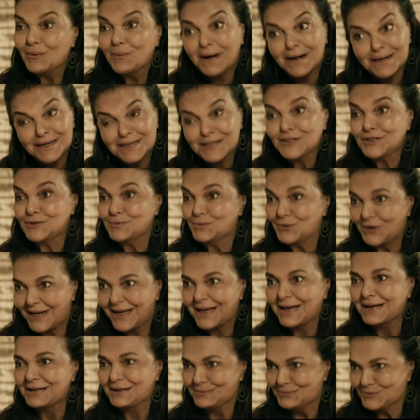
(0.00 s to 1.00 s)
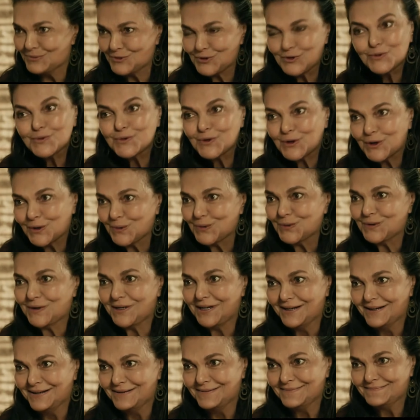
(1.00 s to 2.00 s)
Uma grande mulher que muito me
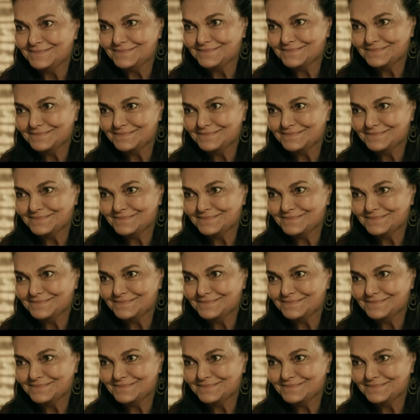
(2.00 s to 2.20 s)
orgulha.